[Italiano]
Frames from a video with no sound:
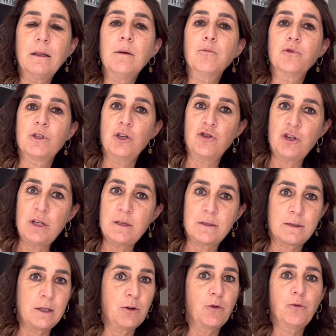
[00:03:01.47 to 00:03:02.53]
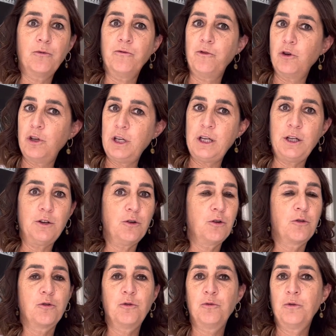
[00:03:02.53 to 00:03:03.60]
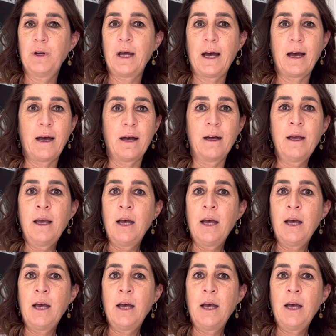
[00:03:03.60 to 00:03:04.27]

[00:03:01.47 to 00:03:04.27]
dei musicisti con un violino, con una,